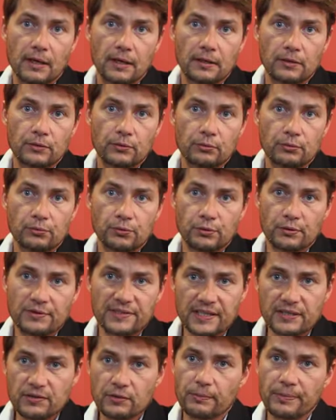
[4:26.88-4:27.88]
Donc sur
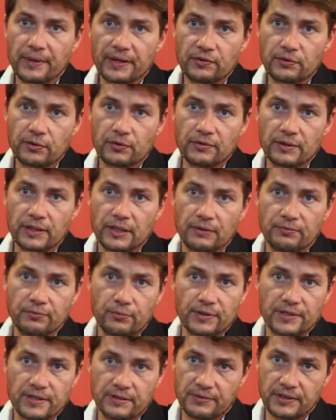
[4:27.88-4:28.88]
500 personnes qui
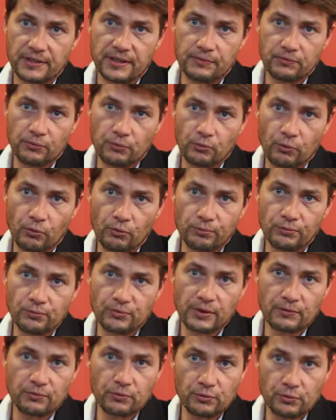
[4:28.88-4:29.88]
font les effectifs du groupe,
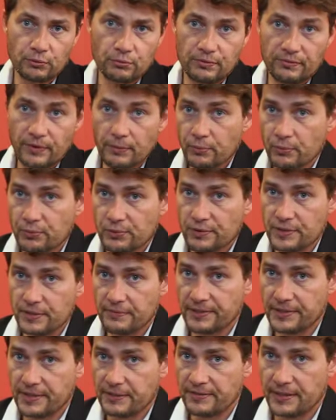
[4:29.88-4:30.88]
nous avons aujourd'hui 20%
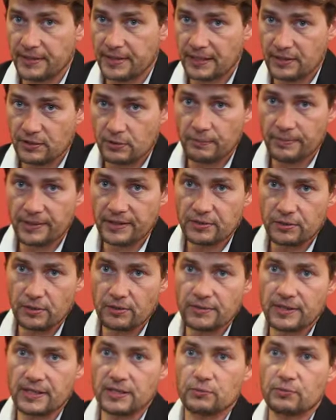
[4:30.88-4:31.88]
d'effectifs, c'est-à-dire 100
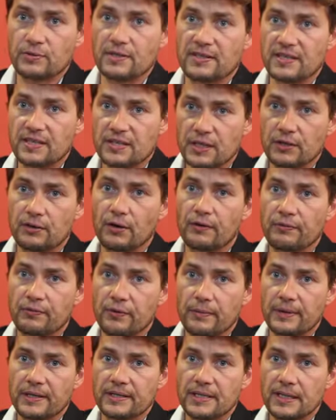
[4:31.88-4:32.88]
personnes qui sont des ingénieurs
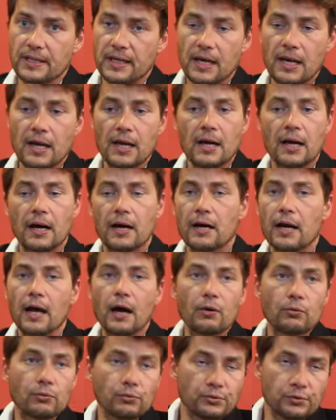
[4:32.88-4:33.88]
informatiques,
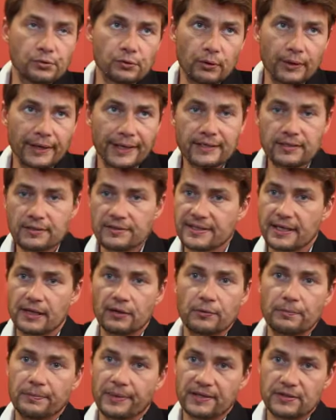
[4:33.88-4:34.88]
là où sur
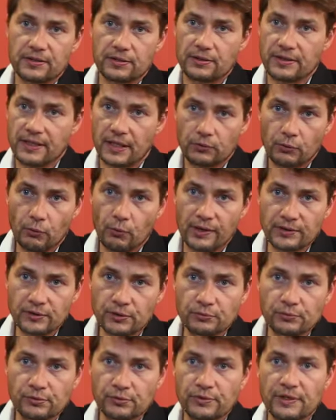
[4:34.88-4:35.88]
450 personnes il y a
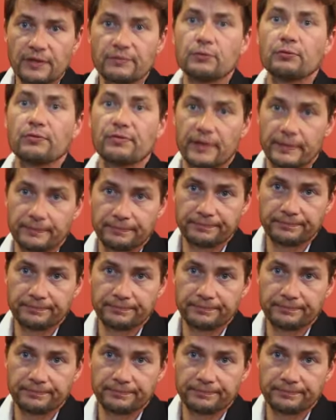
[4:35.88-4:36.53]
3 ans, nous en avions 20.